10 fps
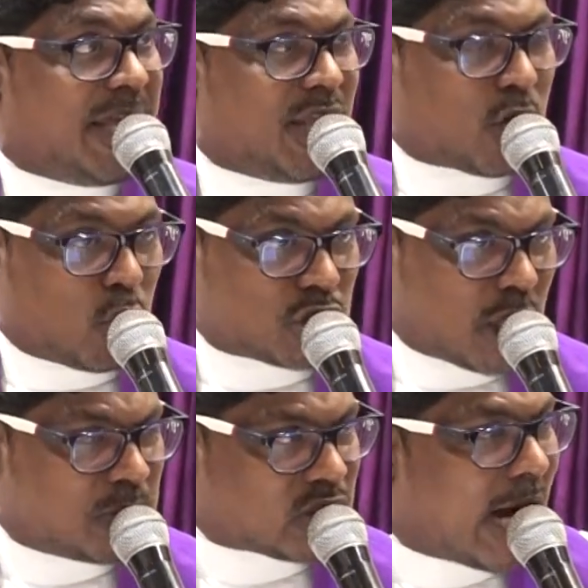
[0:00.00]
மீது
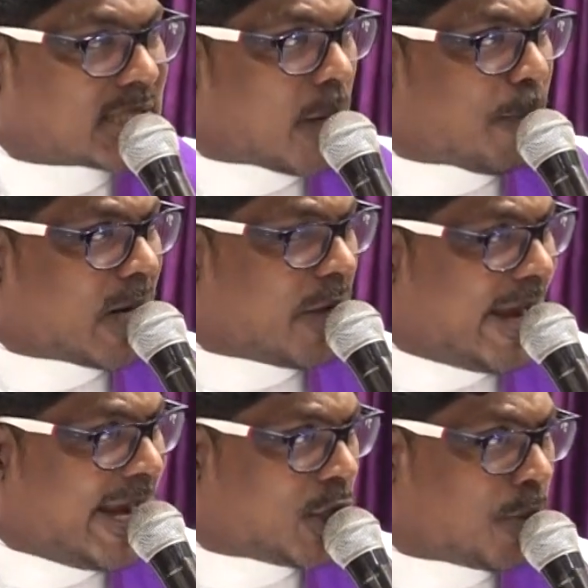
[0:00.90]
குற்றம் சாட்டப்பட
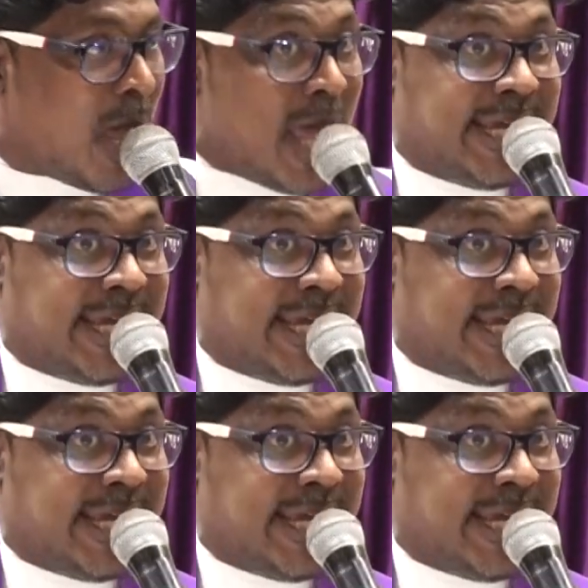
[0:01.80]
வேண்டும்